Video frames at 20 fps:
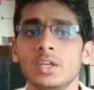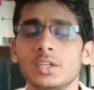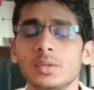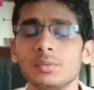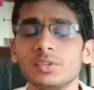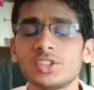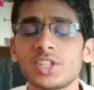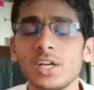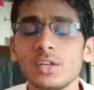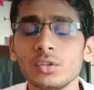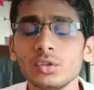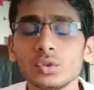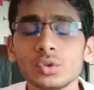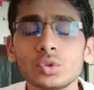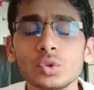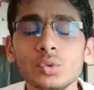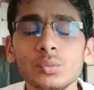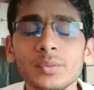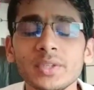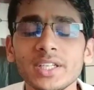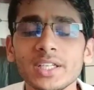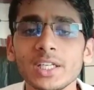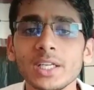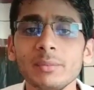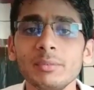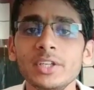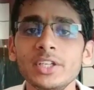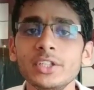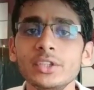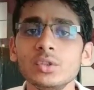नमस्कार दोस्तों मेरा
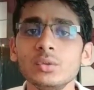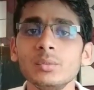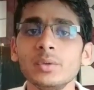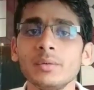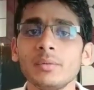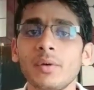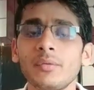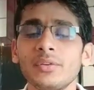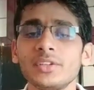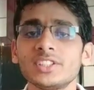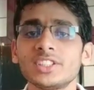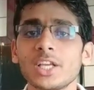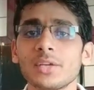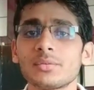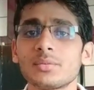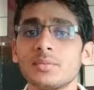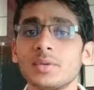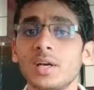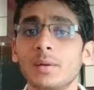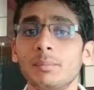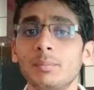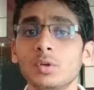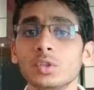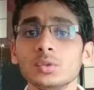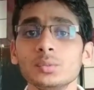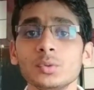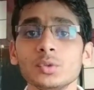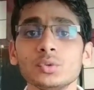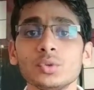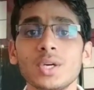नाम है नीटू मैं फिर से आप सभी का बहुत
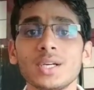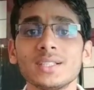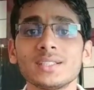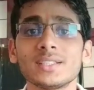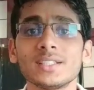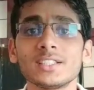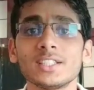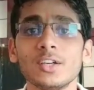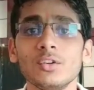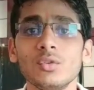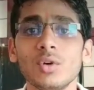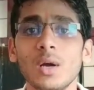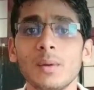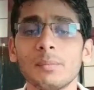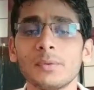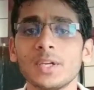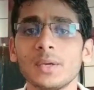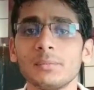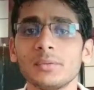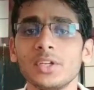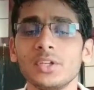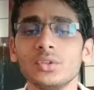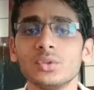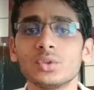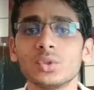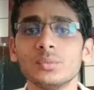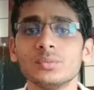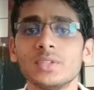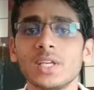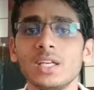बहुत स्वागत करता हूं आपके अपने
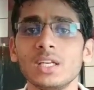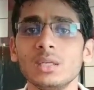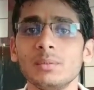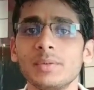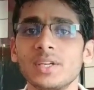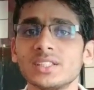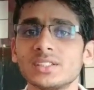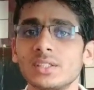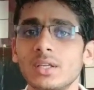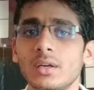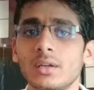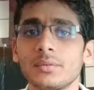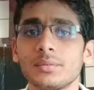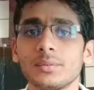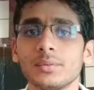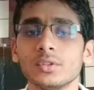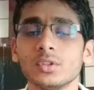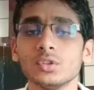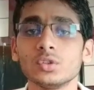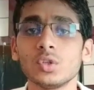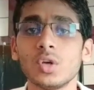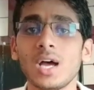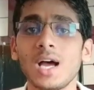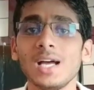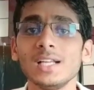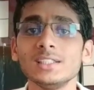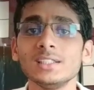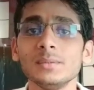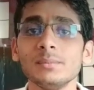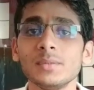YouTube चैनल बेस्ट एडिशन में दोस्तों
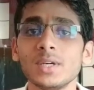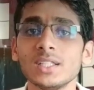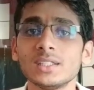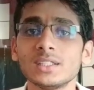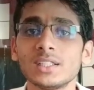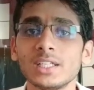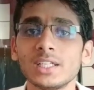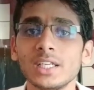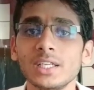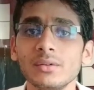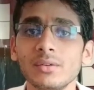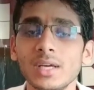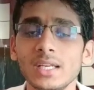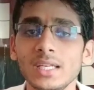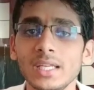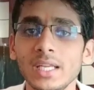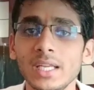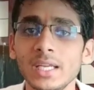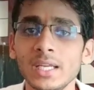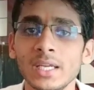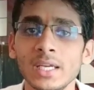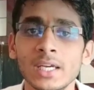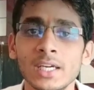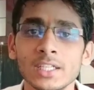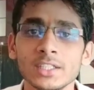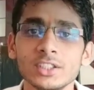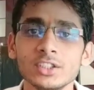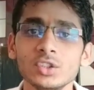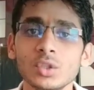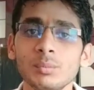आज हम बात करने वाले हैं
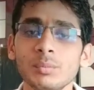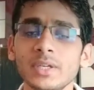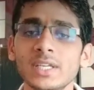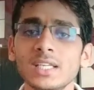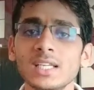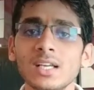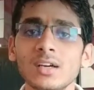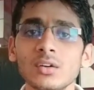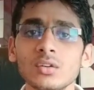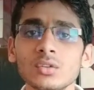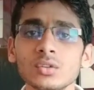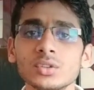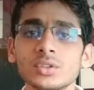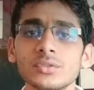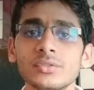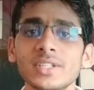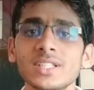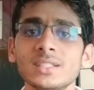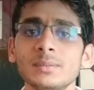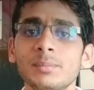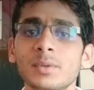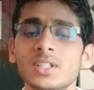कि जो महिलाओं को श्वेत